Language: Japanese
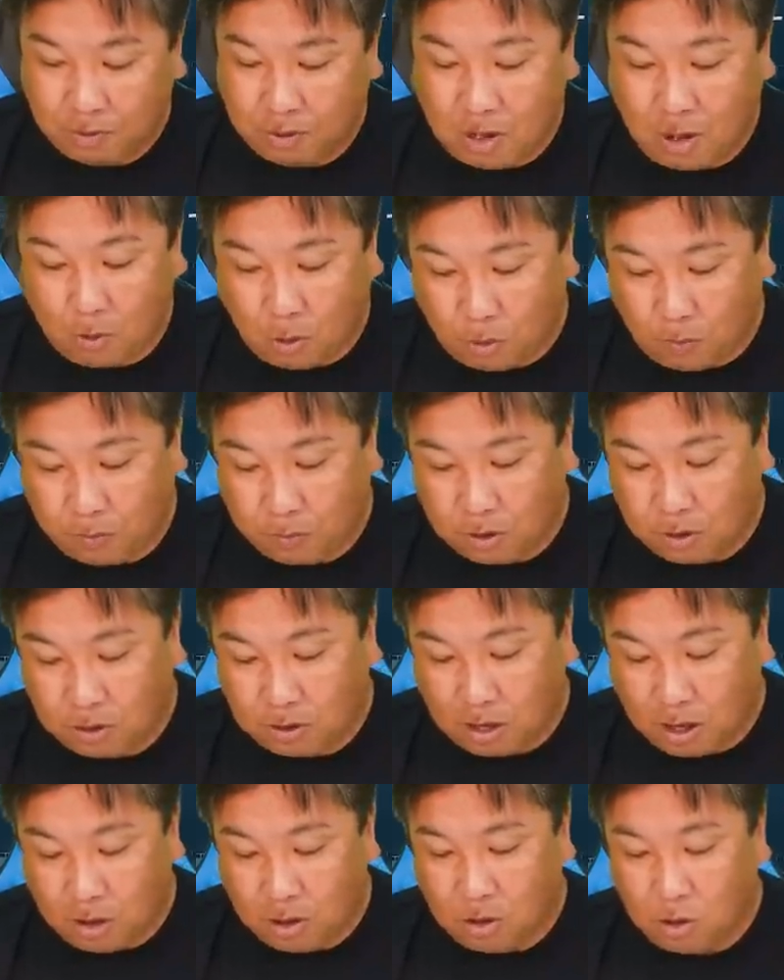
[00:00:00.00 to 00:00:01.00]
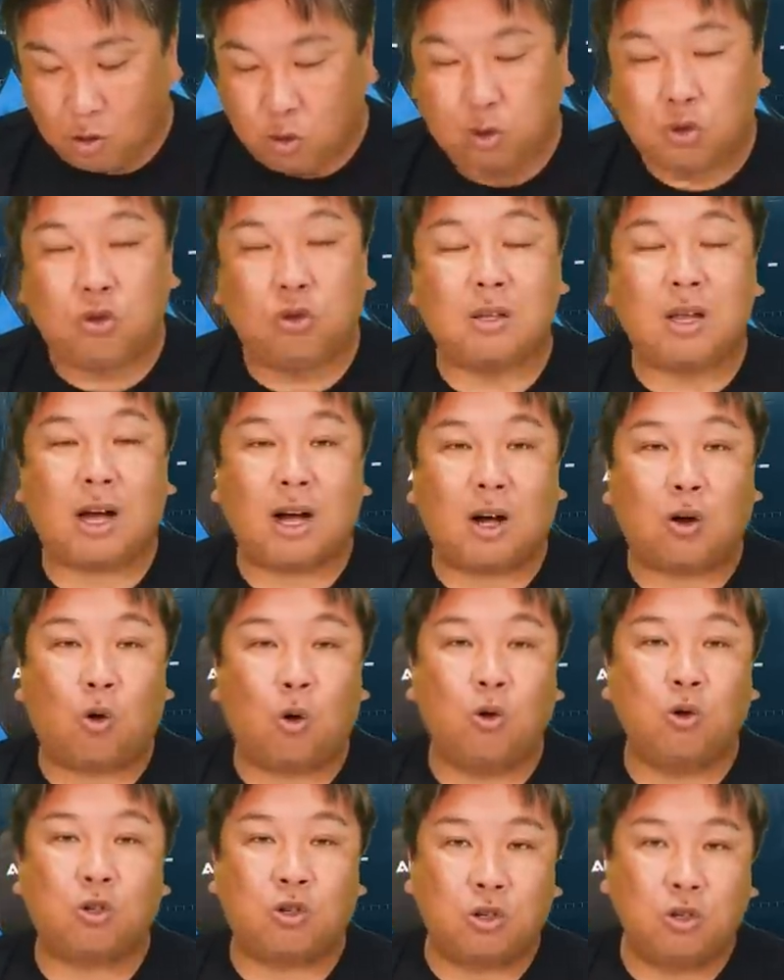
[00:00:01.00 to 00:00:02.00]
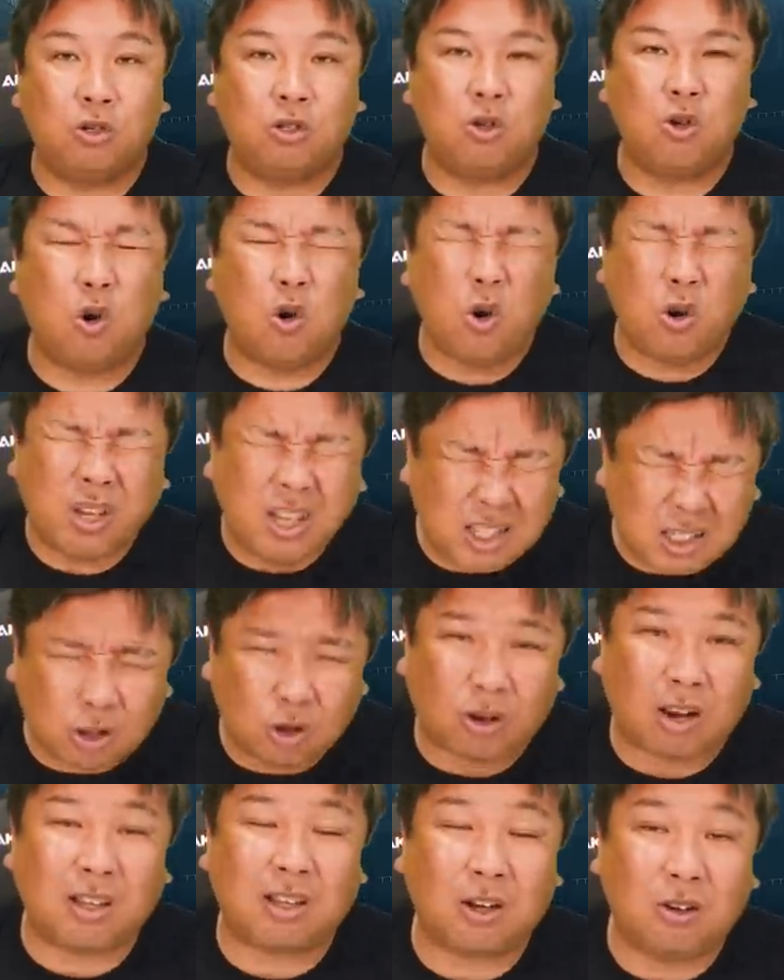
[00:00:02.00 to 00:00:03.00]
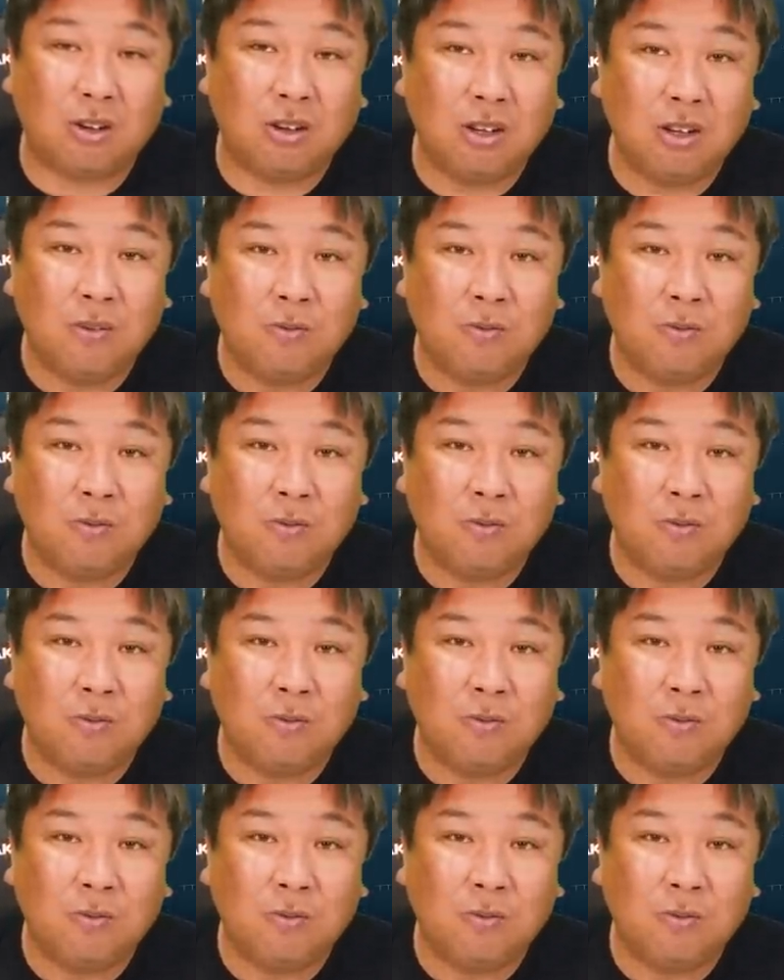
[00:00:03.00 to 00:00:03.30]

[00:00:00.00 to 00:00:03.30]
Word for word: でもね福永今週ノーヒットなんだよ